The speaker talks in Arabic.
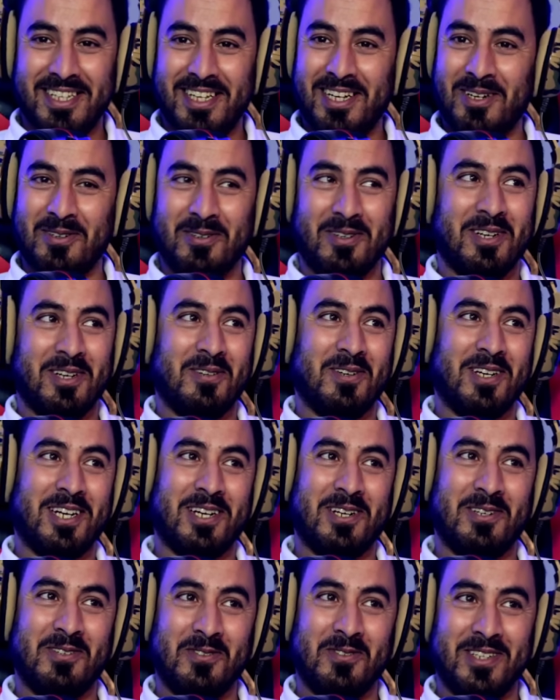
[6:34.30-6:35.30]
لا حول ولا
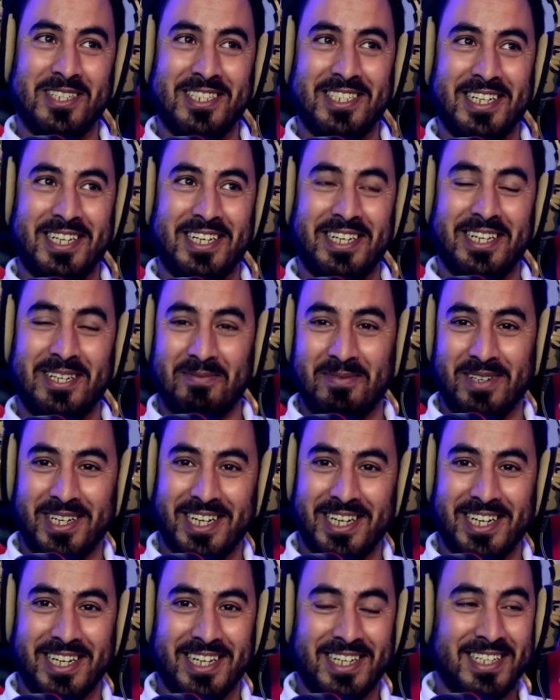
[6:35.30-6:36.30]
قوة إلا
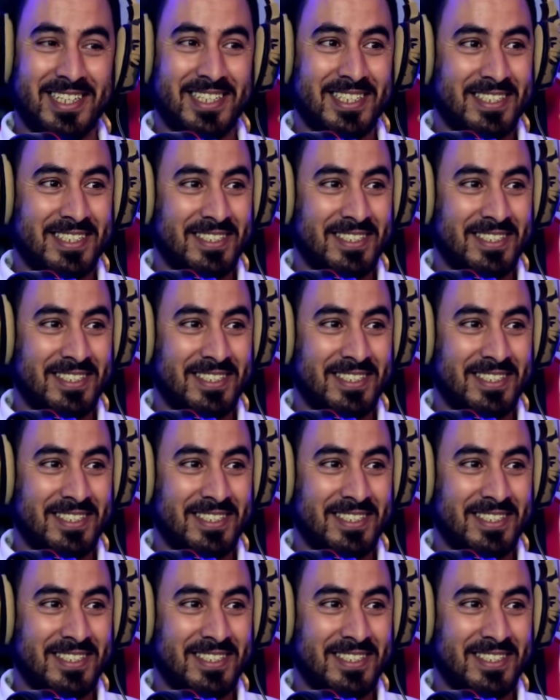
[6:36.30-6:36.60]
بالله